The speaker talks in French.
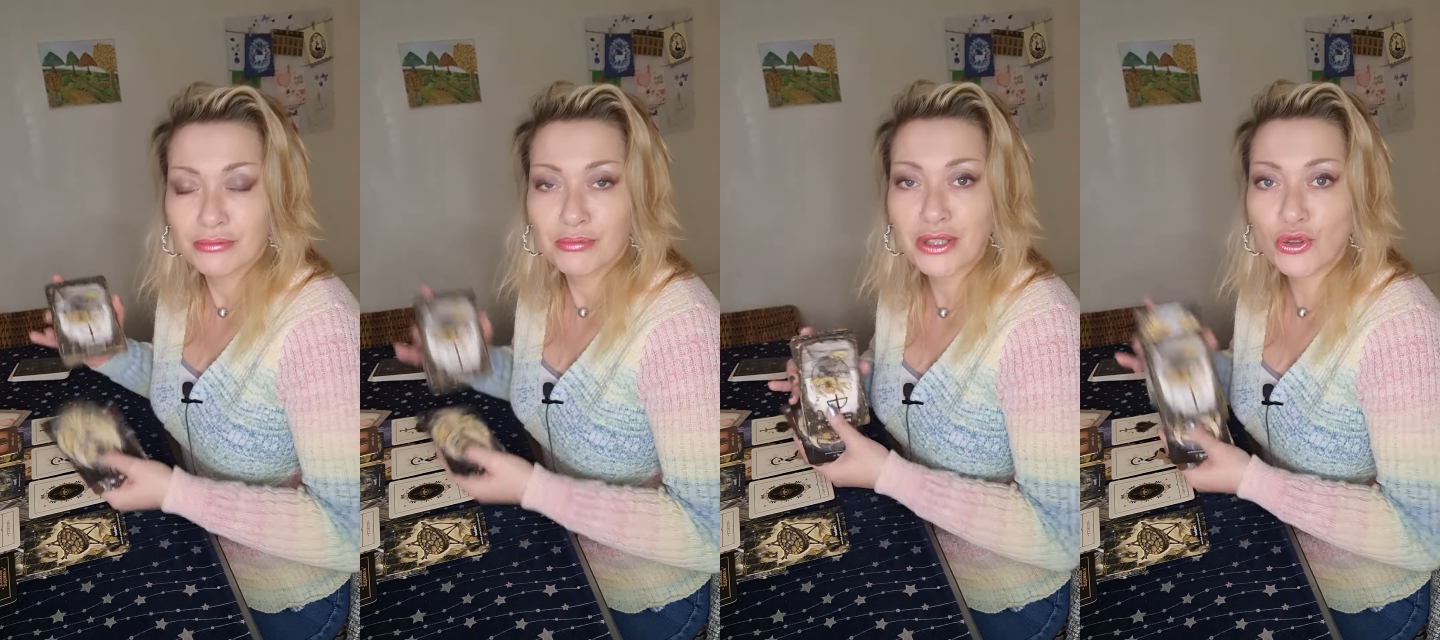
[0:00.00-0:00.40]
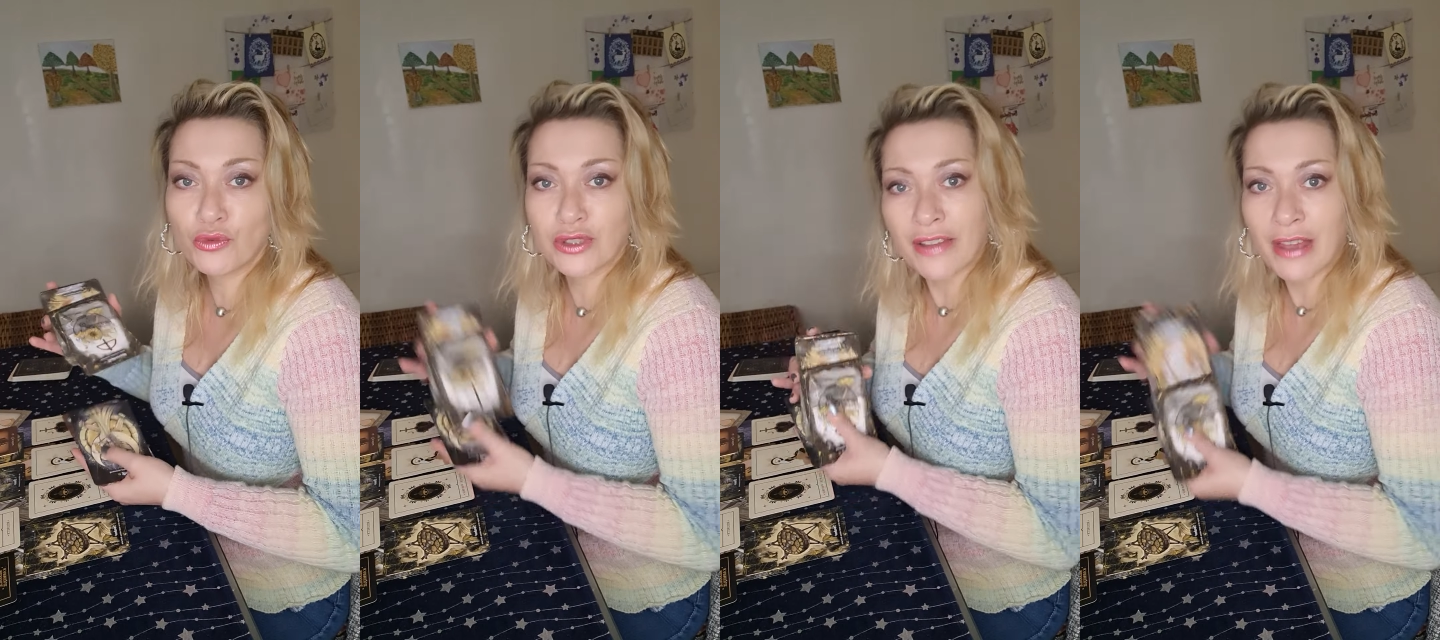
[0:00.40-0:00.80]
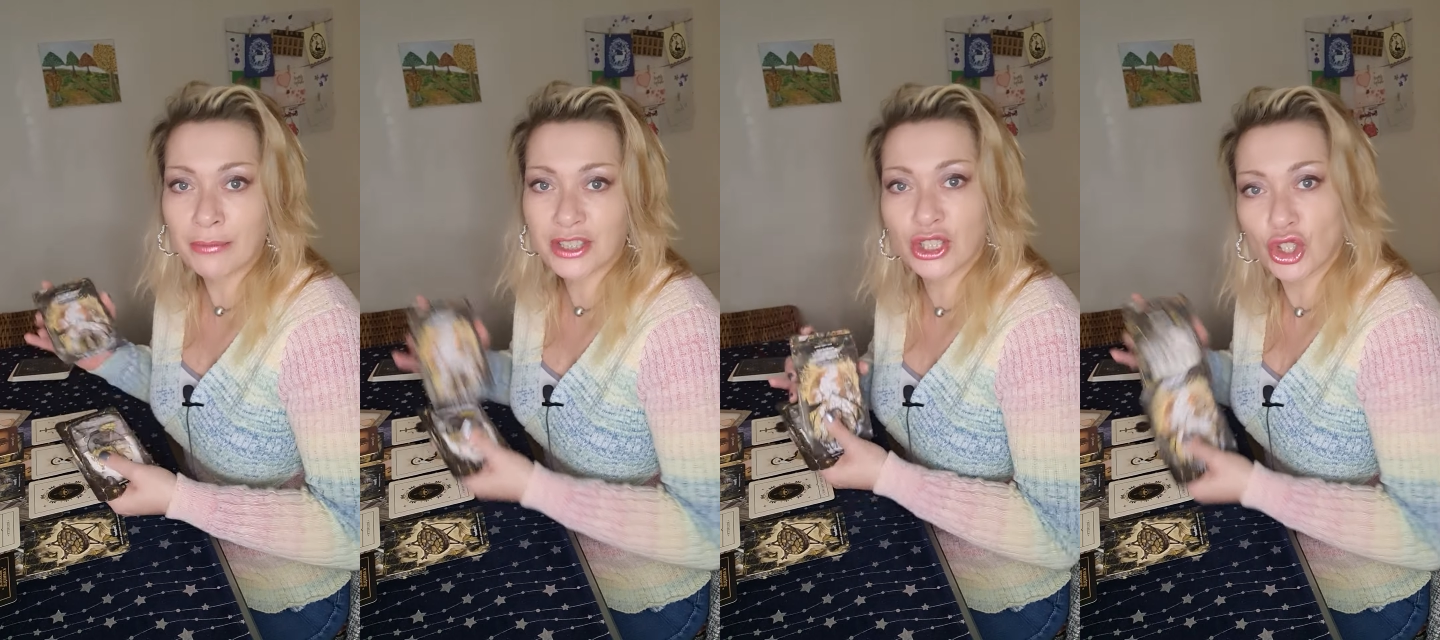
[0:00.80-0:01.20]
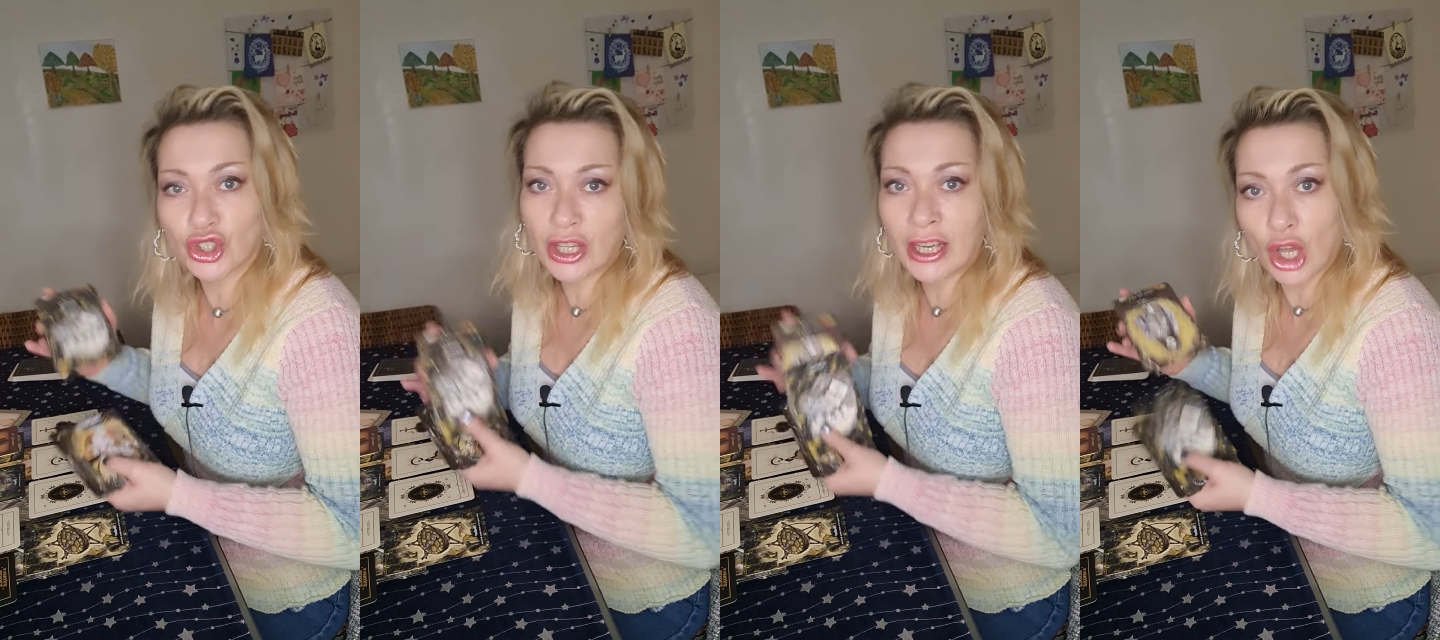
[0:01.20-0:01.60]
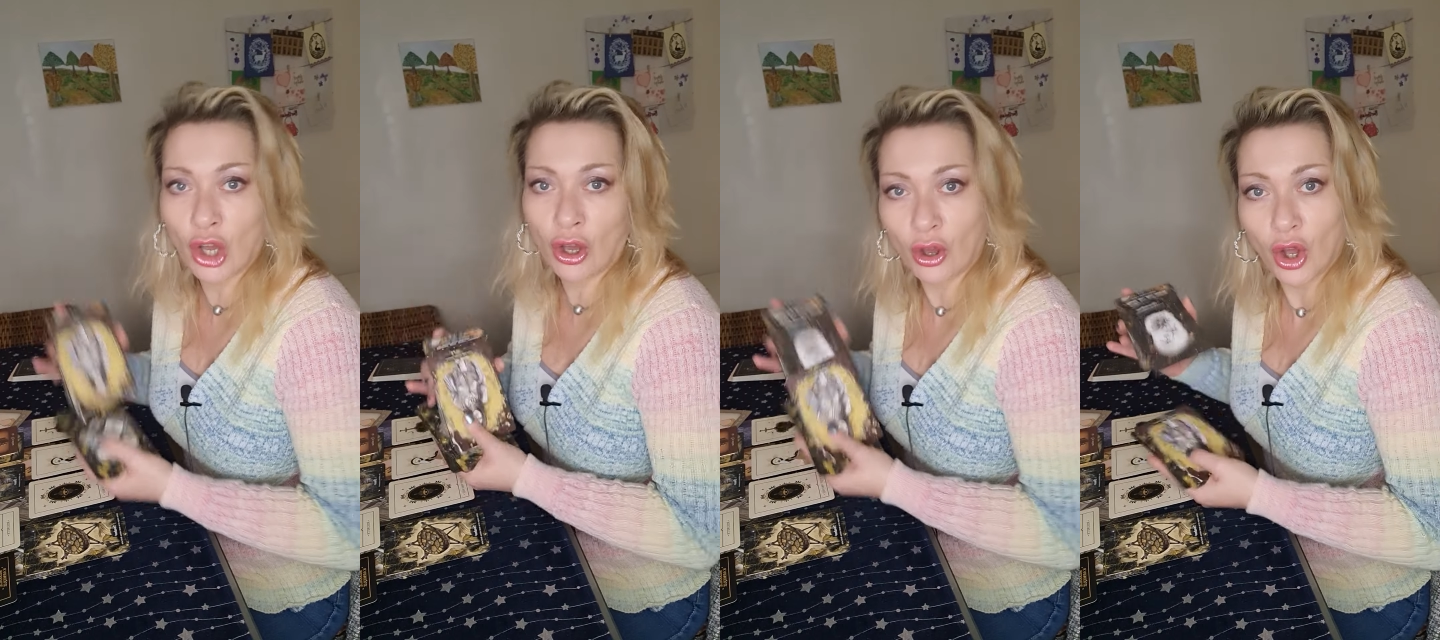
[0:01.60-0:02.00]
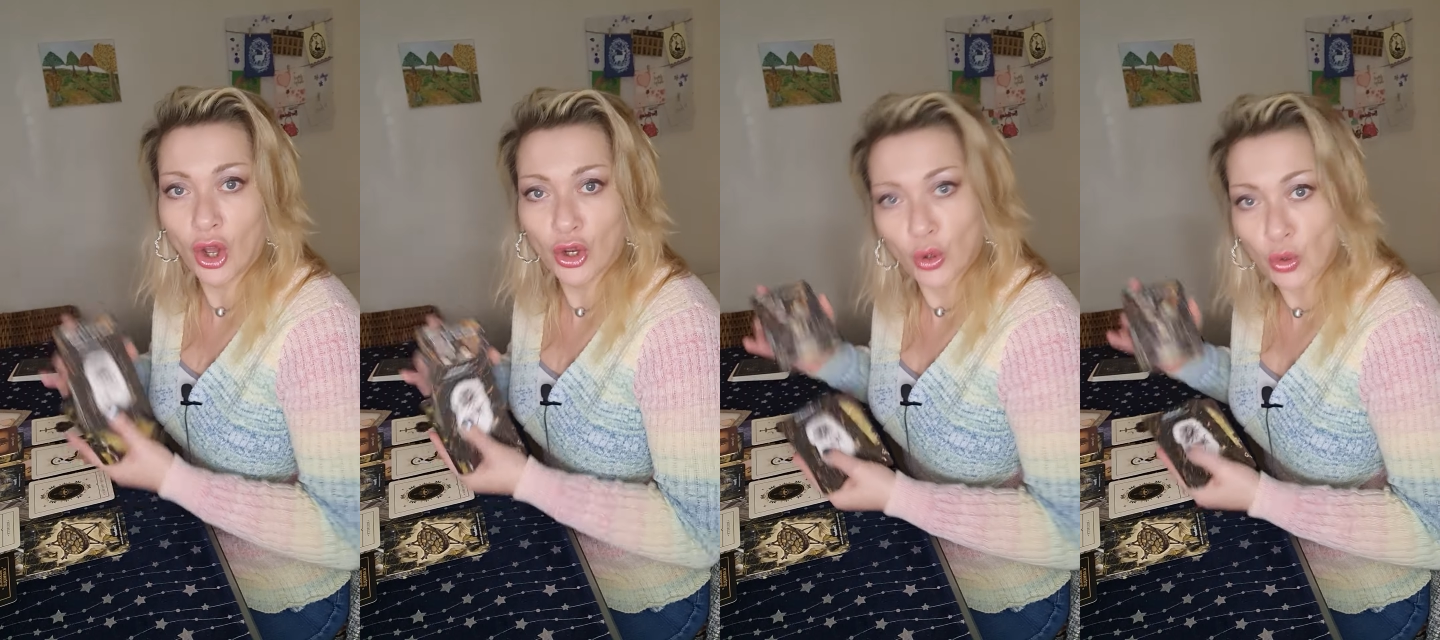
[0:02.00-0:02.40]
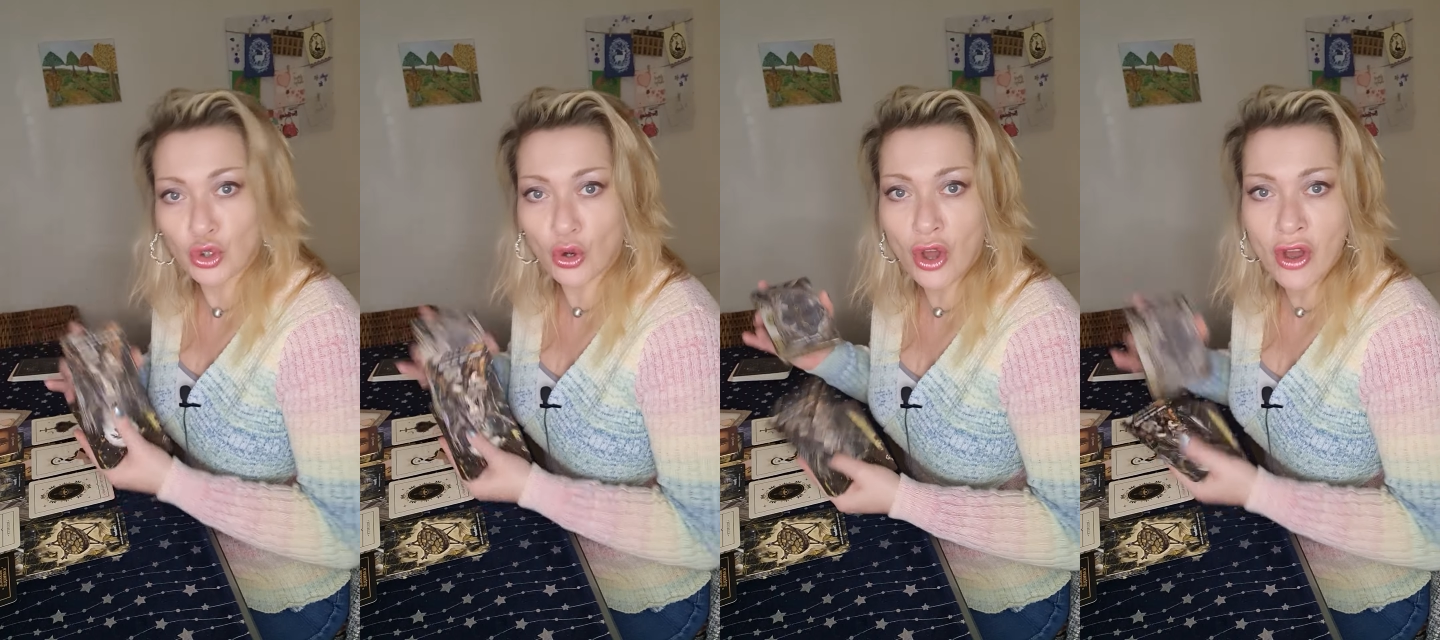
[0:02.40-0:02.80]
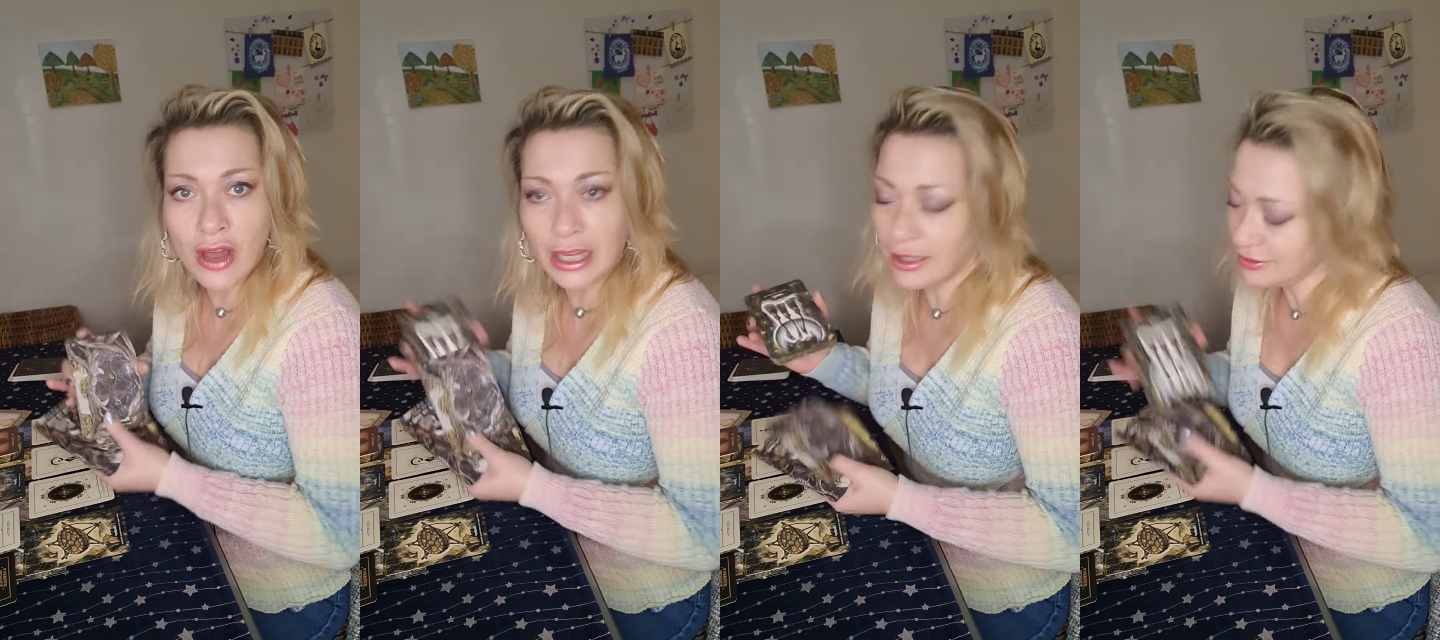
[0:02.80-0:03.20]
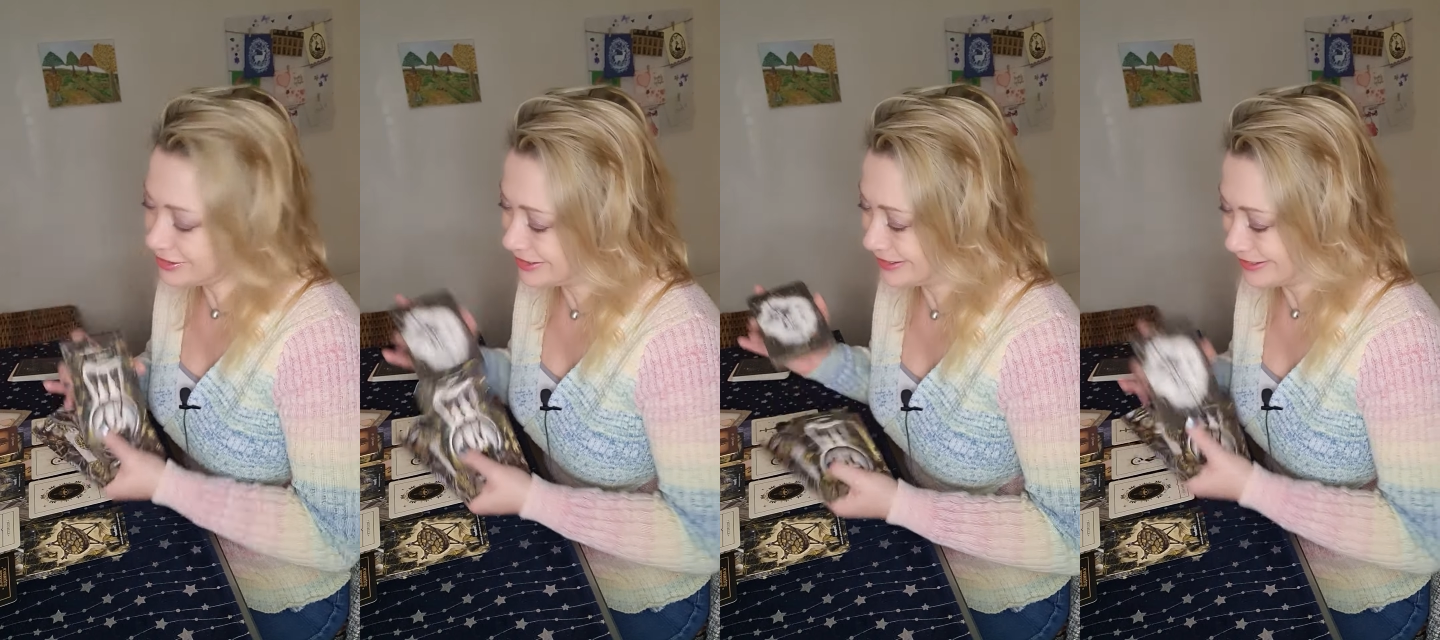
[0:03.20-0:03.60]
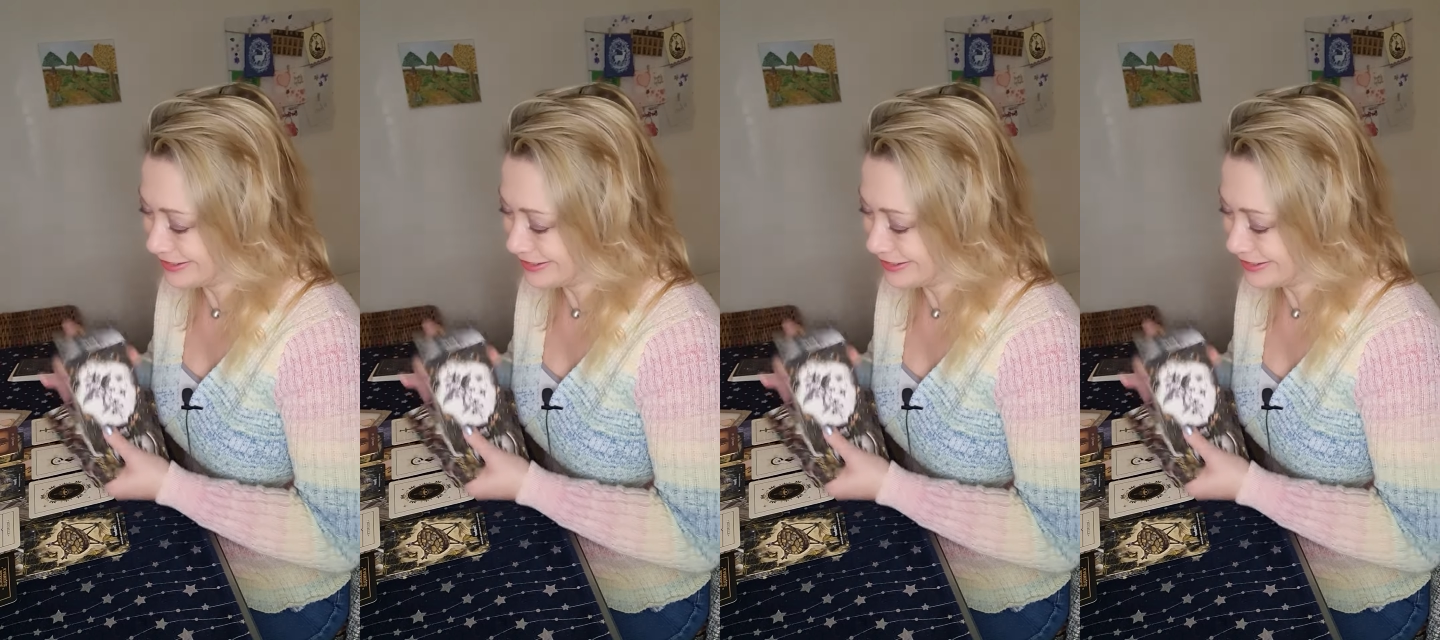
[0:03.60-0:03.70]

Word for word: Parce que vous avez un petit côté euh, contrôlant, hein.